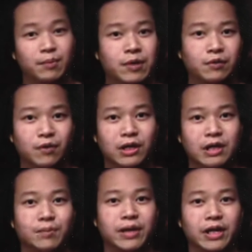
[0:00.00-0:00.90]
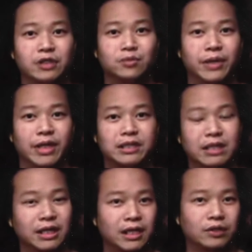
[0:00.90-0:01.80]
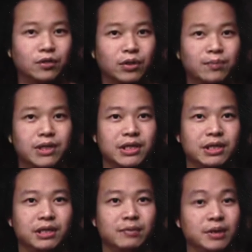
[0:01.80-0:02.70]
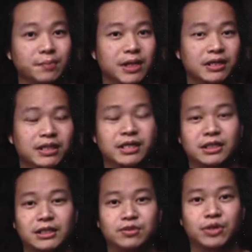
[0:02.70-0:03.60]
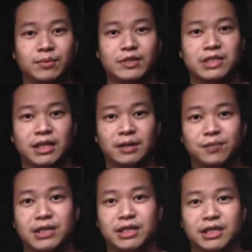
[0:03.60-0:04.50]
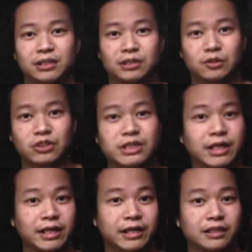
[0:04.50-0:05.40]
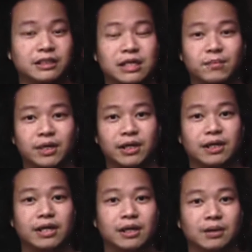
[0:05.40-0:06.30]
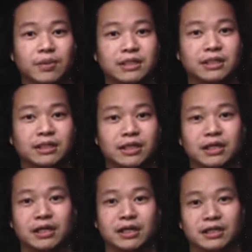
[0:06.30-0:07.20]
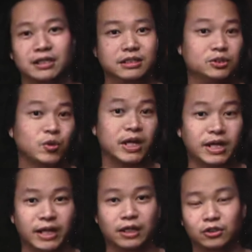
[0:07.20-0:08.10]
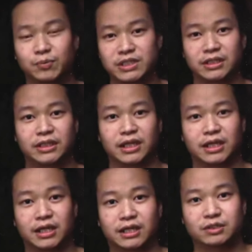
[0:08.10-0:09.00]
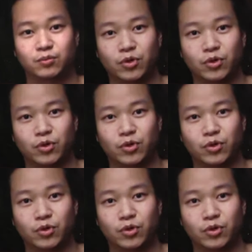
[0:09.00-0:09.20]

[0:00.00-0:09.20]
harapan gue kedepannya supaya channel ini tuh lebih berkembang. Jadi kita juga bisa lebih terus sharing sesama pecinta suara ya atau pecinta